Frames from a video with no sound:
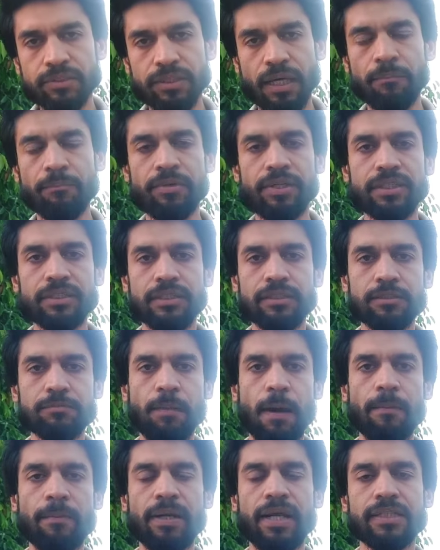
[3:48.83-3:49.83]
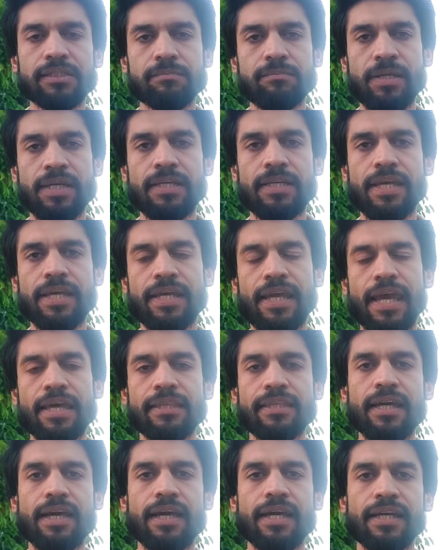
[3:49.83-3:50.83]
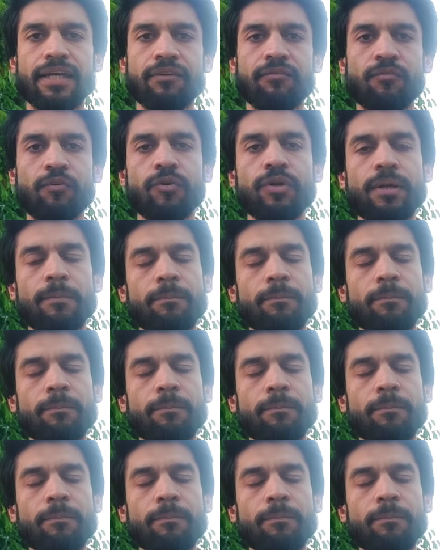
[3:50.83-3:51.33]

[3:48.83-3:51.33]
सम रीज़न बाबर आजम ने ये कह दिया है कि वो